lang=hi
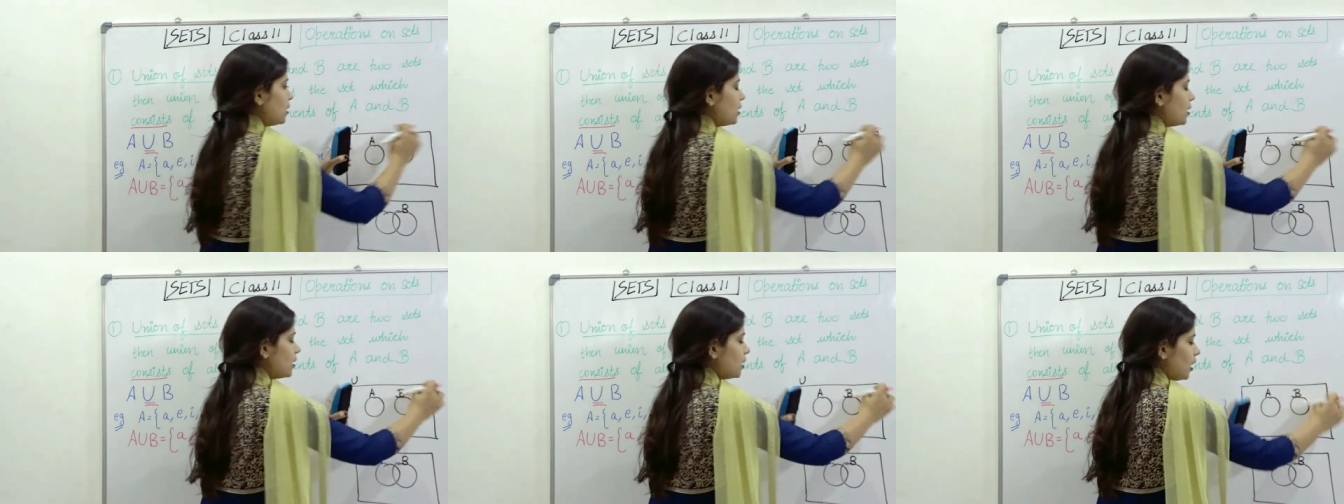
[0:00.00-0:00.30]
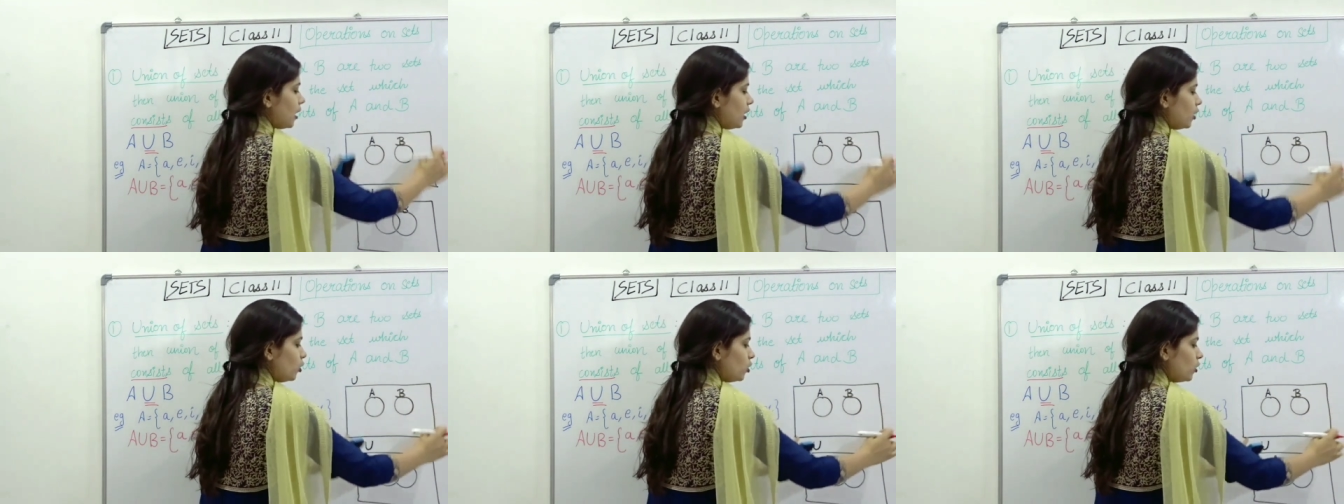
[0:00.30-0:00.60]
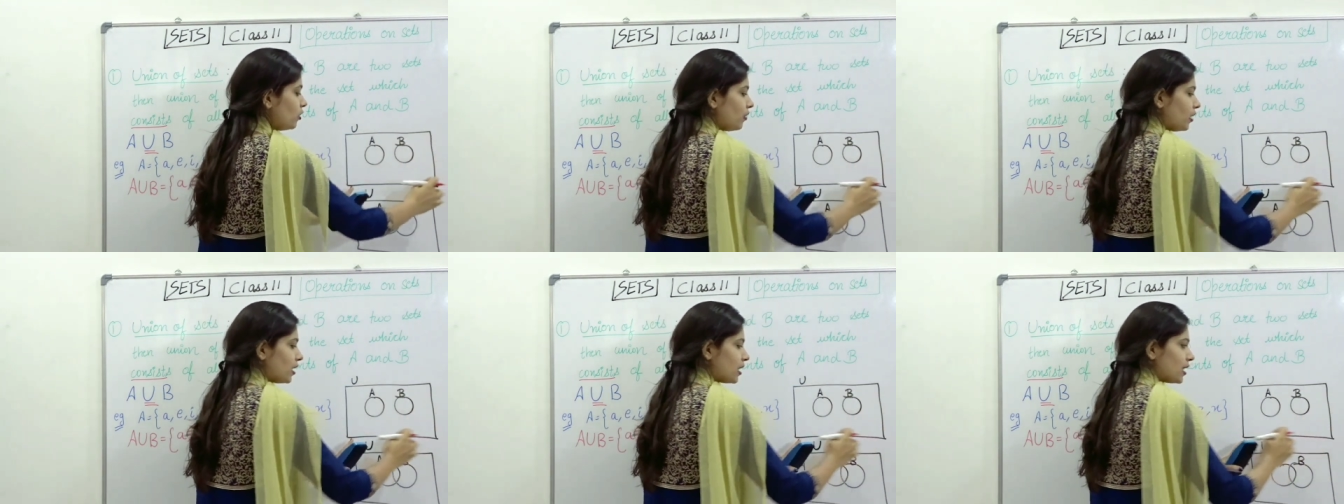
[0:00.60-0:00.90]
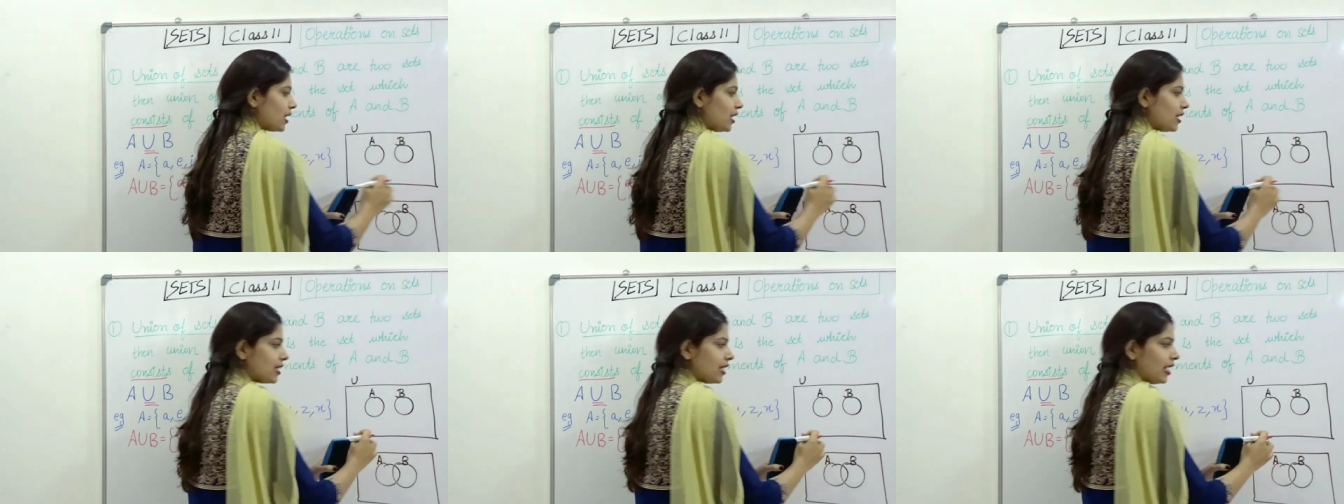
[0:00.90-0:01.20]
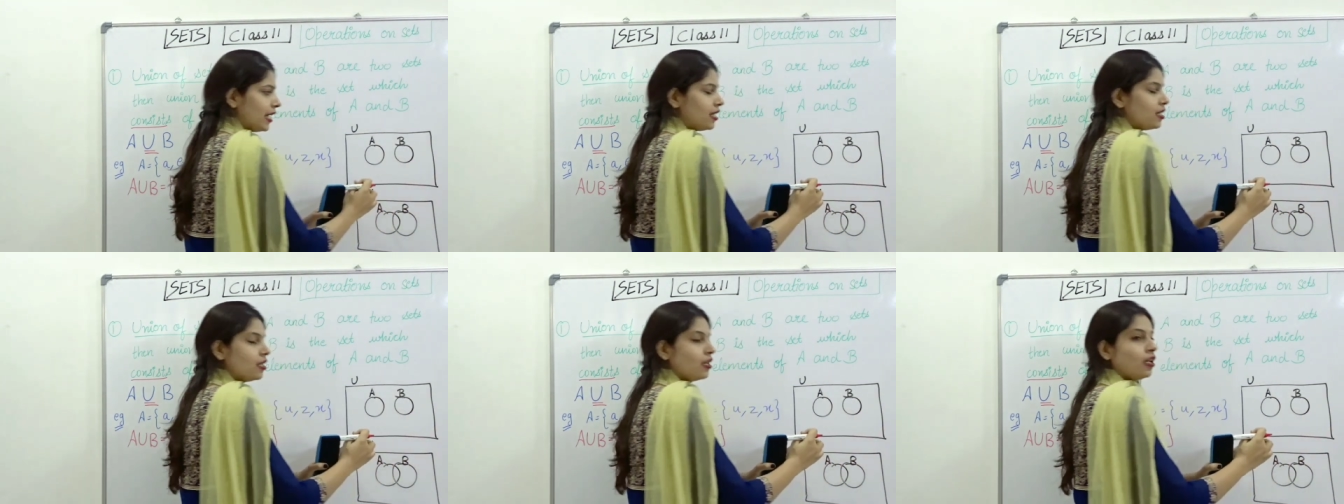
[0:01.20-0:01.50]
दिस इज आर यूनिवर्सल
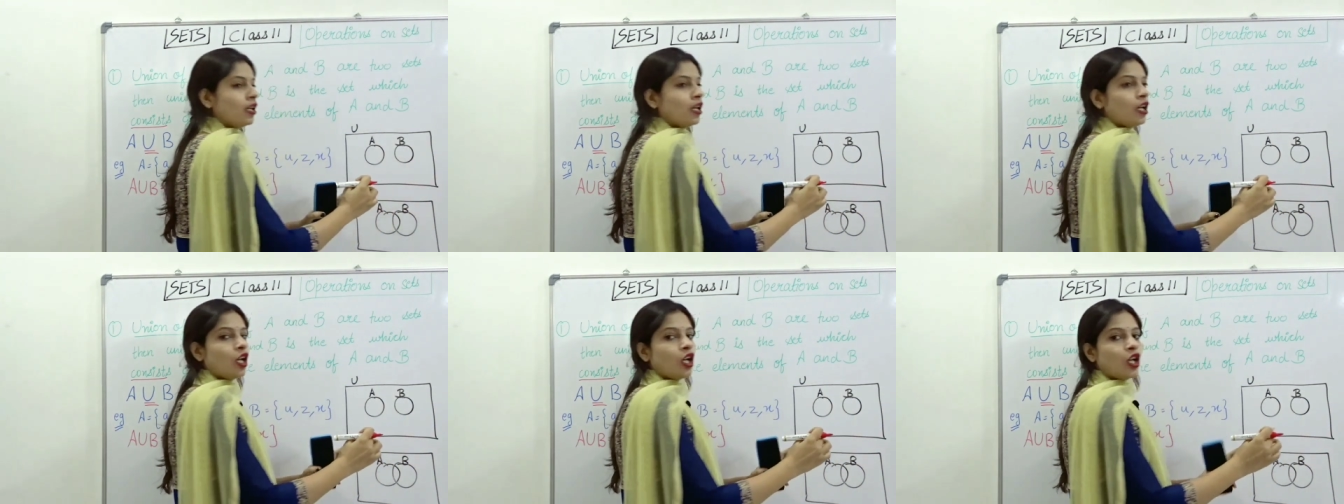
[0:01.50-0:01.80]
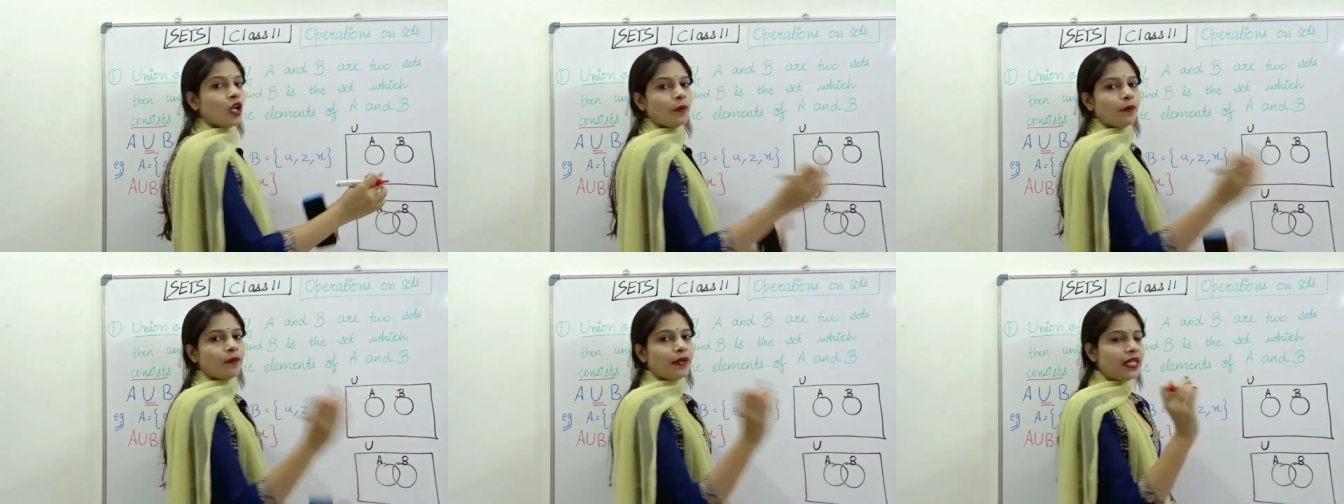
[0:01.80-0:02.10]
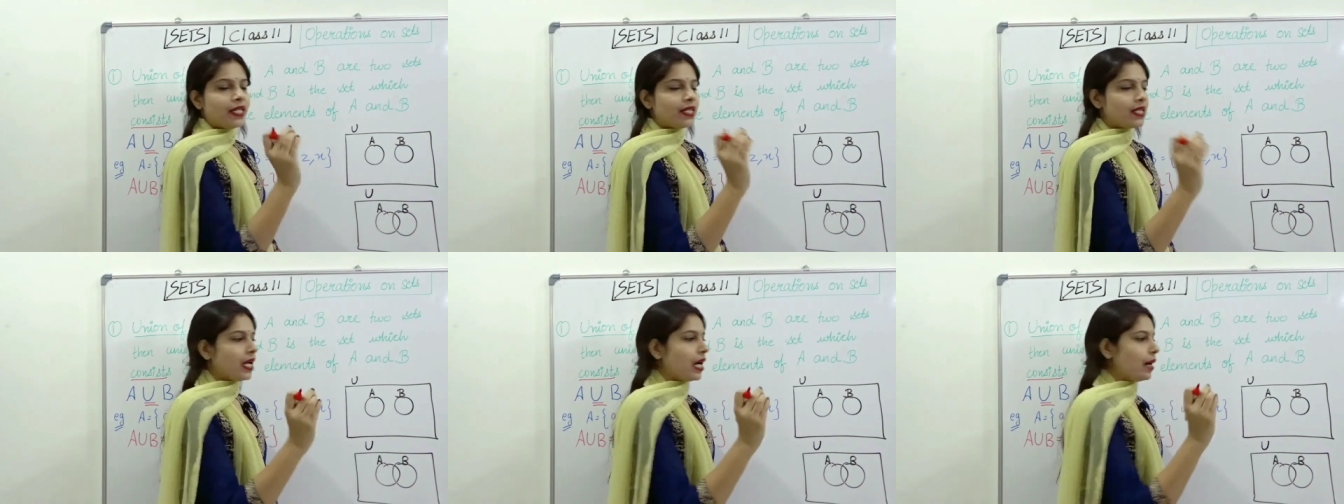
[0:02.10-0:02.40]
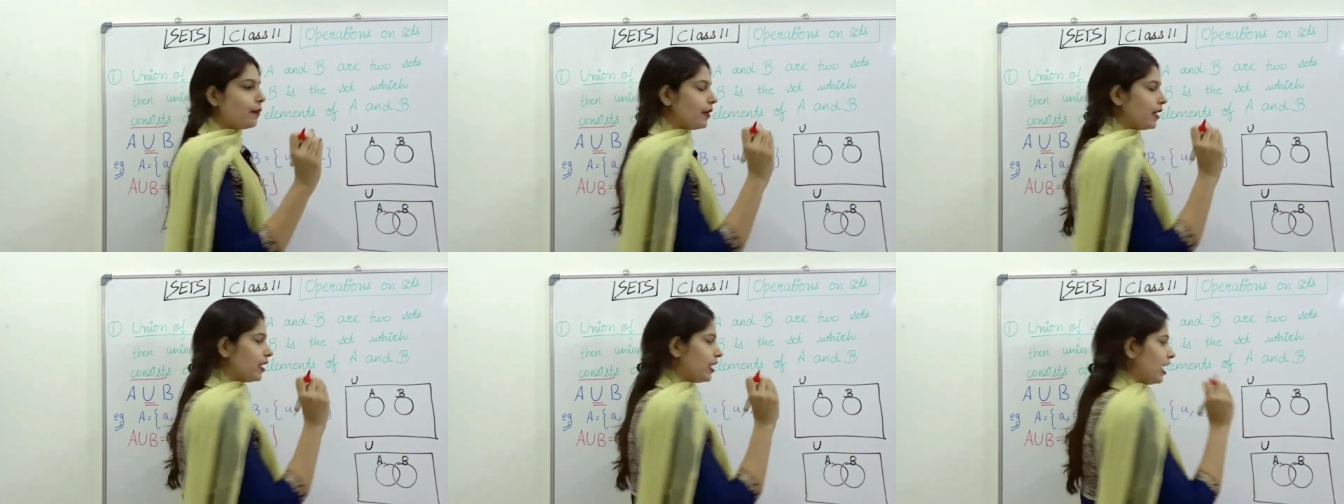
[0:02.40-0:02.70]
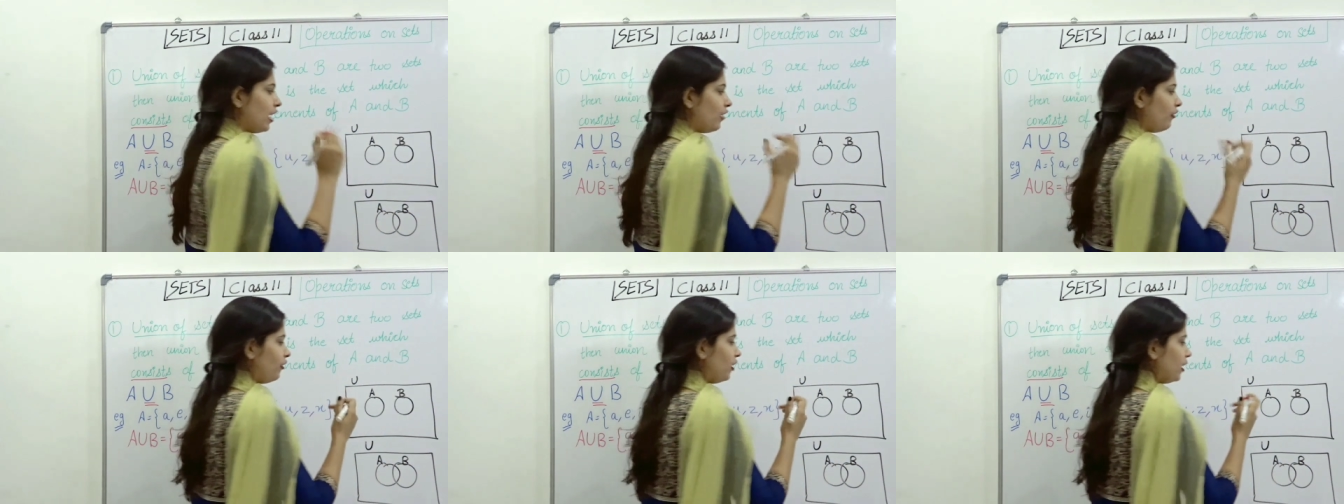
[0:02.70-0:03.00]
सेट मीन्स हमें
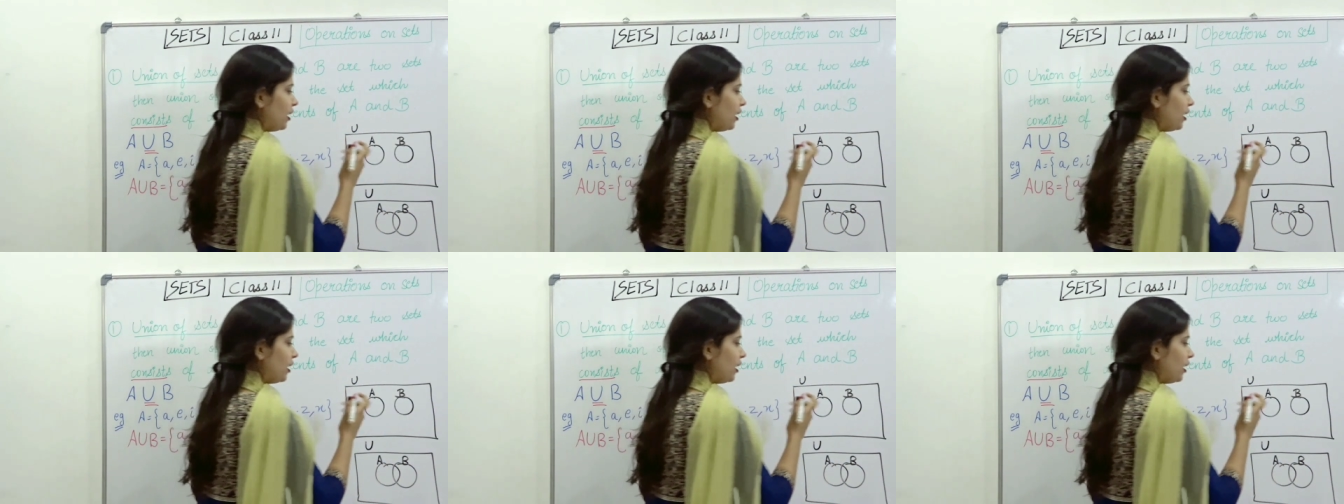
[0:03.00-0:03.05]
क्या